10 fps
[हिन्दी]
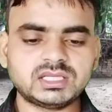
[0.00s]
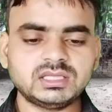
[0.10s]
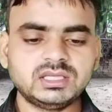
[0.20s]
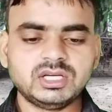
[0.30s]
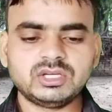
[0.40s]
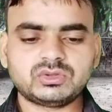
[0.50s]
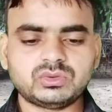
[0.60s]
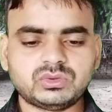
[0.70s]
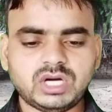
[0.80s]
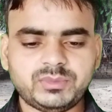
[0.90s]
ठीक है
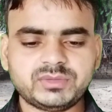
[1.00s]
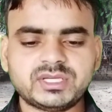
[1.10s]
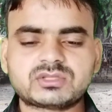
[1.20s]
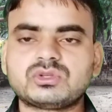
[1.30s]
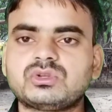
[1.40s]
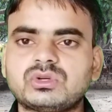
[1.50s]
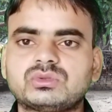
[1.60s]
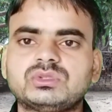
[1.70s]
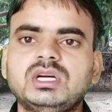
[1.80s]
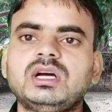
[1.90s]
तो अभी मैं इसको
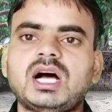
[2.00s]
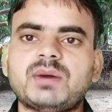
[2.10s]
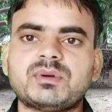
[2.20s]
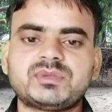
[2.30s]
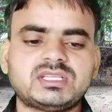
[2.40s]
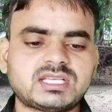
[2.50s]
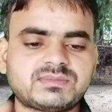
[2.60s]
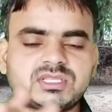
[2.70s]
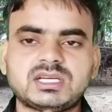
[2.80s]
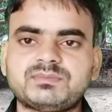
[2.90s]
छोड़ दूंगा आप अपने
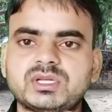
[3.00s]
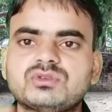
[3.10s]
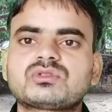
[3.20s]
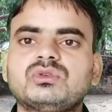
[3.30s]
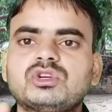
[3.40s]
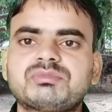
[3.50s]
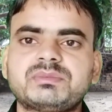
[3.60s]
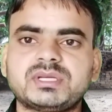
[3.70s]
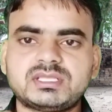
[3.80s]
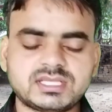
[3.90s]
हिसाब से आप पहले उसको
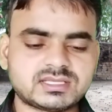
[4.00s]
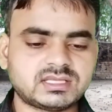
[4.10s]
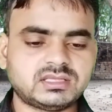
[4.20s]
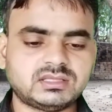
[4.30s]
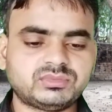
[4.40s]
नोटपैड पे अच्छे से